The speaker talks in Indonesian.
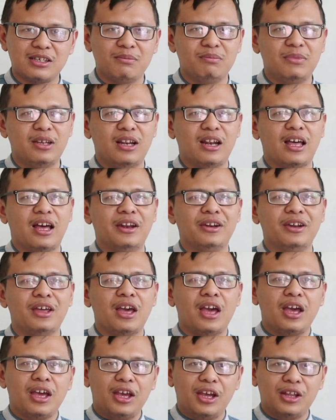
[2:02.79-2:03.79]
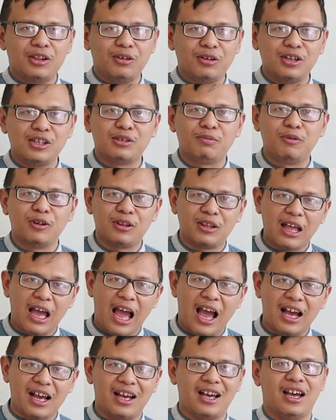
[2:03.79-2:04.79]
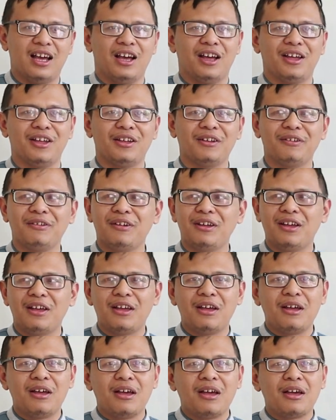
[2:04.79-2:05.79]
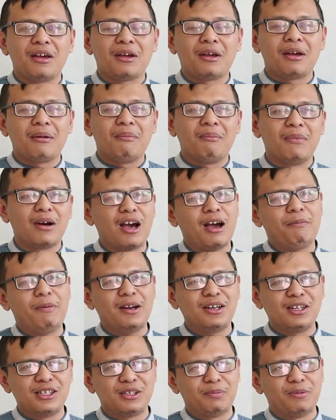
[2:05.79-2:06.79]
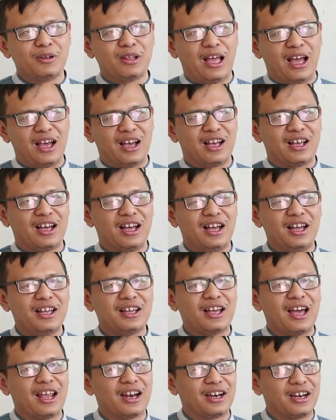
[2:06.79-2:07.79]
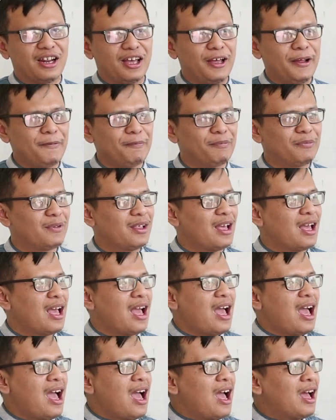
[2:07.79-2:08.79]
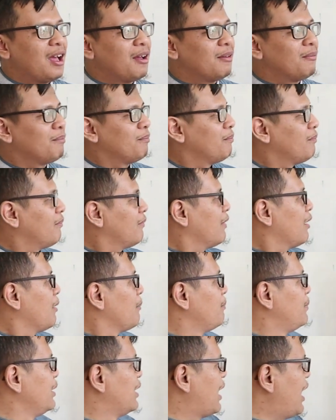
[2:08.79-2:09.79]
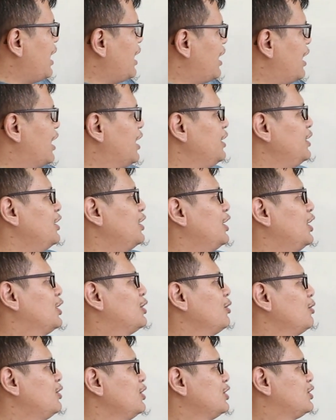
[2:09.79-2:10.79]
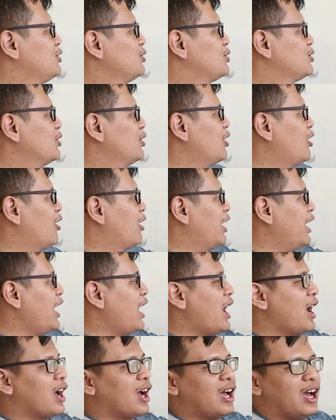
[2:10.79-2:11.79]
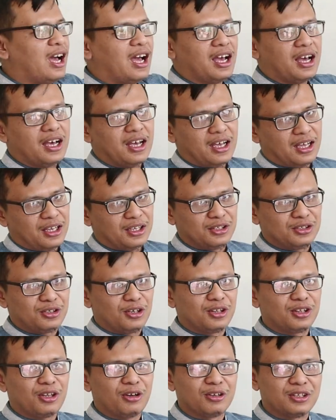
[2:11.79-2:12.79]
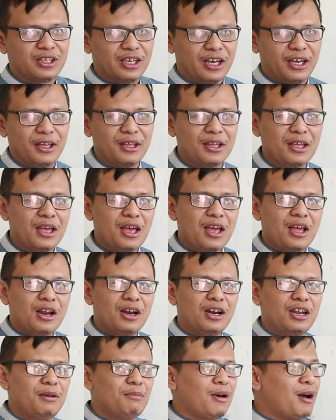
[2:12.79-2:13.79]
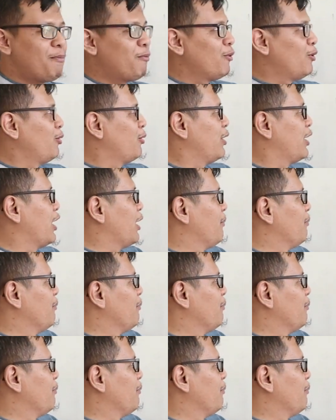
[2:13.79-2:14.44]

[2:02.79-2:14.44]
9 itu disebut angka. Mengapa disebut angka? Karena bilangan itu disusun oleh angka-angka. Contohnya 56.